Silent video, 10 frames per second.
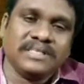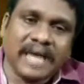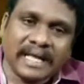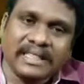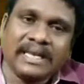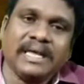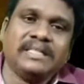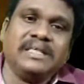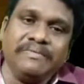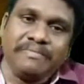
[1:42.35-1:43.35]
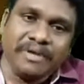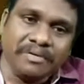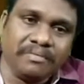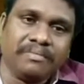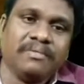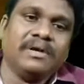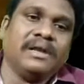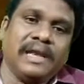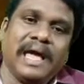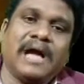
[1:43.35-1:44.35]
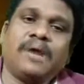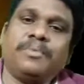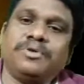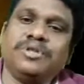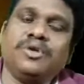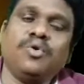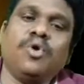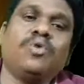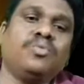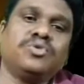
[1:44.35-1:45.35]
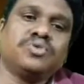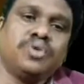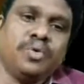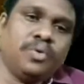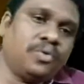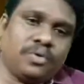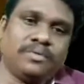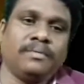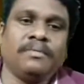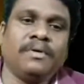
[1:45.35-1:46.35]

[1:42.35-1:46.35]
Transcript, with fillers: చేతనైతే విను లేకపోతే నోరు మూసుకుని ఊరుకో